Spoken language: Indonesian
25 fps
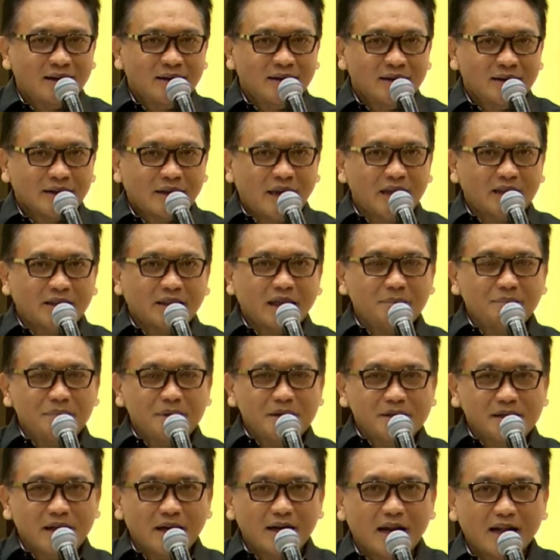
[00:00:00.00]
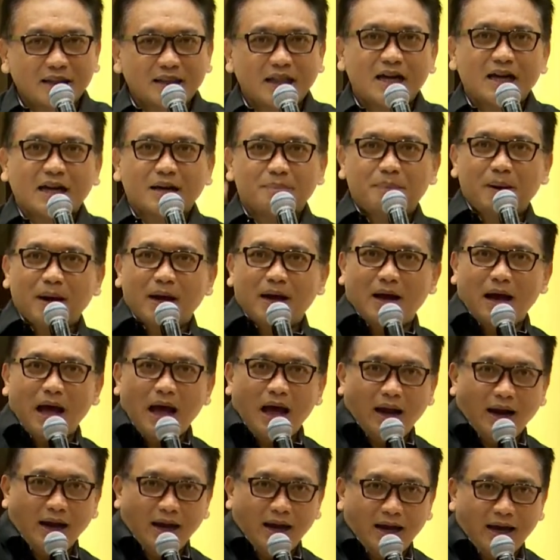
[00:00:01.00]
Kita bisa datang kepada
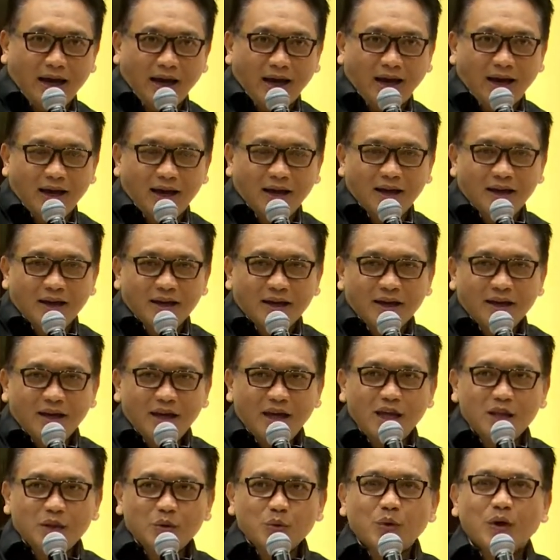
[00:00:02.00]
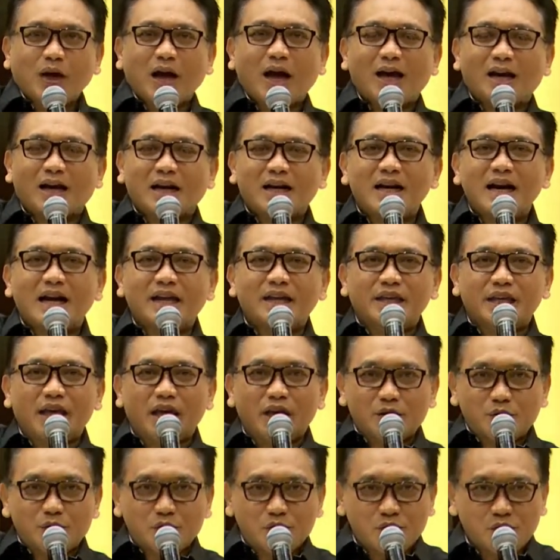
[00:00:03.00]
Allah. Itu karena
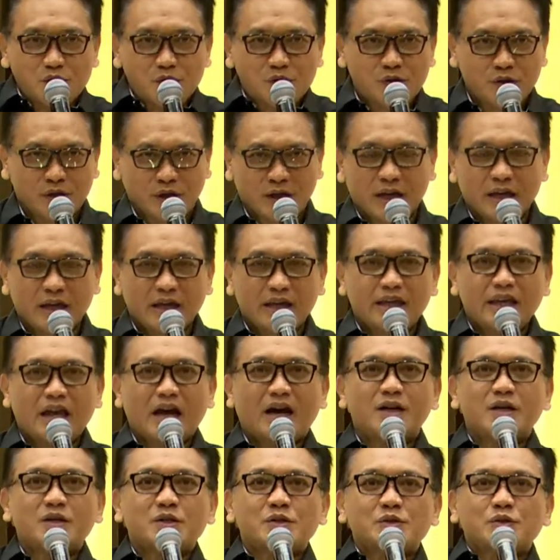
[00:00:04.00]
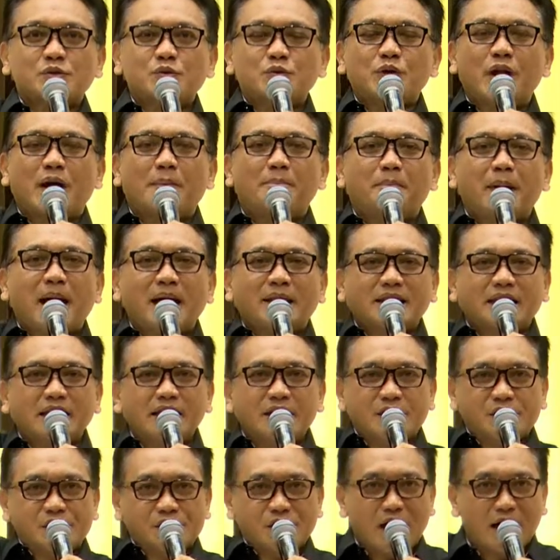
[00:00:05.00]
Yesus yang sudah mati
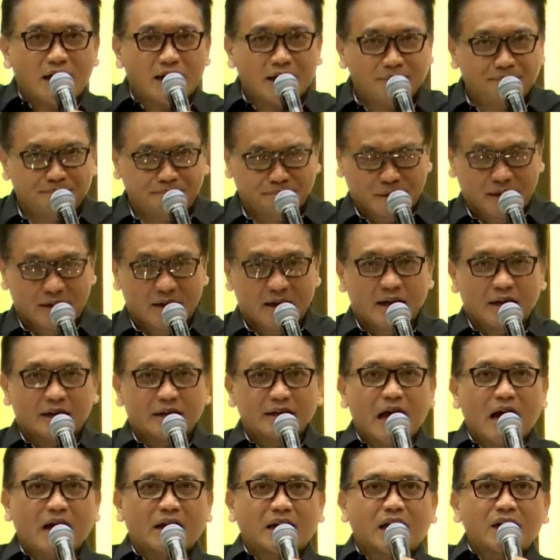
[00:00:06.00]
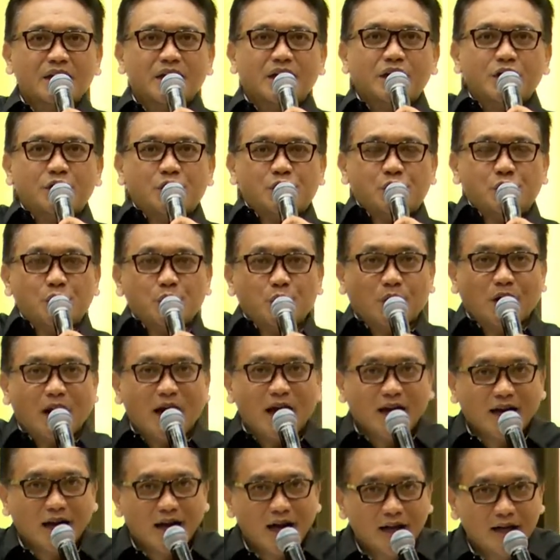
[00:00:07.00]
di salib. Darahnya
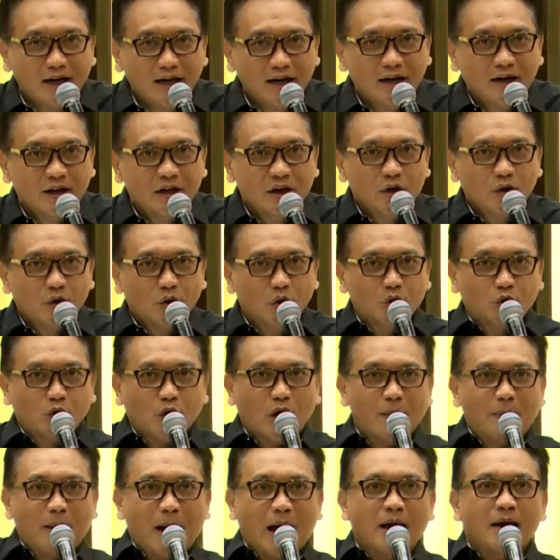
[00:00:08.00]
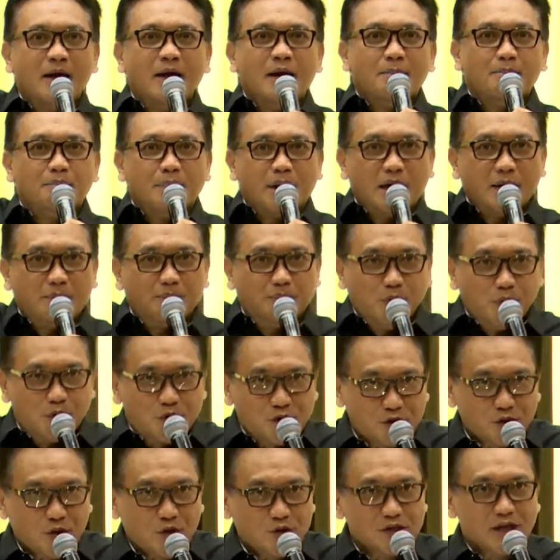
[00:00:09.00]
dicurahkan. Untuk apa?
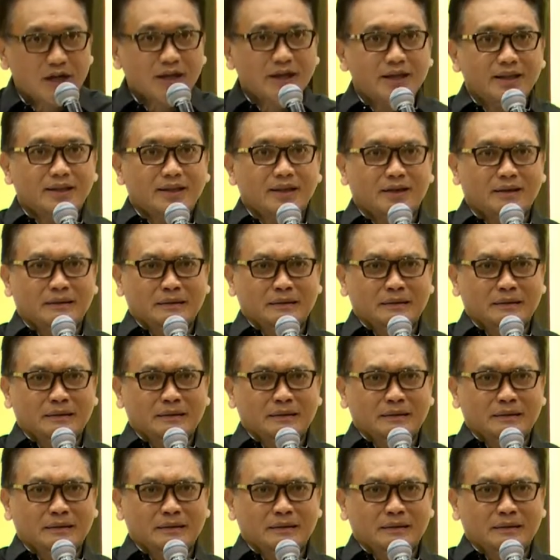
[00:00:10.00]
Menebus dosa kita.